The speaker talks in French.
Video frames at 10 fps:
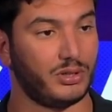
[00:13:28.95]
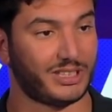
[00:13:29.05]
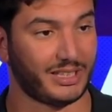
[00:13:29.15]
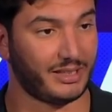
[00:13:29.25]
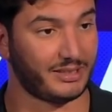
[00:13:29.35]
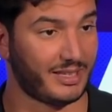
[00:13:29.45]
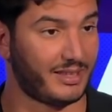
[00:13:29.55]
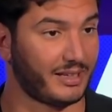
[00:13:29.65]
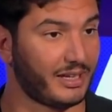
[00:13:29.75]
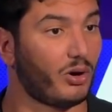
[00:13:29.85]
cette
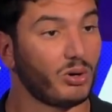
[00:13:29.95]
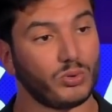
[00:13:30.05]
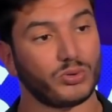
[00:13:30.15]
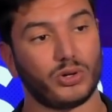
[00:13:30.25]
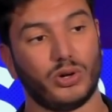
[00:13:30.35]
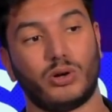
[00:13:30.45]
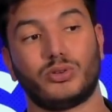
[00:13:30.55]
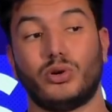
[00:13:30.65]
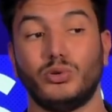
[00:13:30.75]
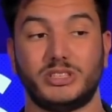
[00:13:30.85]
dernière rencontre euh,
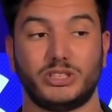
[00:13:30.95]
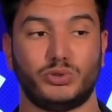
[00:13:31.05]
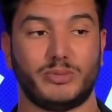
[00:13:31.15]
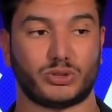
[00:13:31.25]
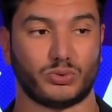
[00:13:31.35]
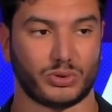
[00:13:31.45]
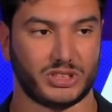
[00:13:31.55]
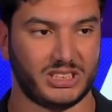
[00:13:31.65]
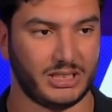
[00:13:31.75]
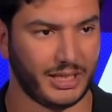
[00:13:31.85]
dans l'optique du match contre
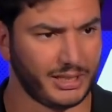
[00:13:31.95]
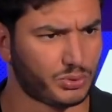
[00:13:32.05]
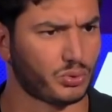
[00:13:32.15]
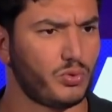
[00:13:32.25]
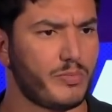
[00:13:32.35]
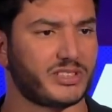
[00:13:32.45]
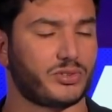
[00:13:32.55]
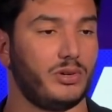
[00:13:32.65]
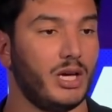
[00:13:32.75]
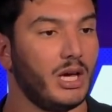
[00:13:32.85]
City et surtout parce que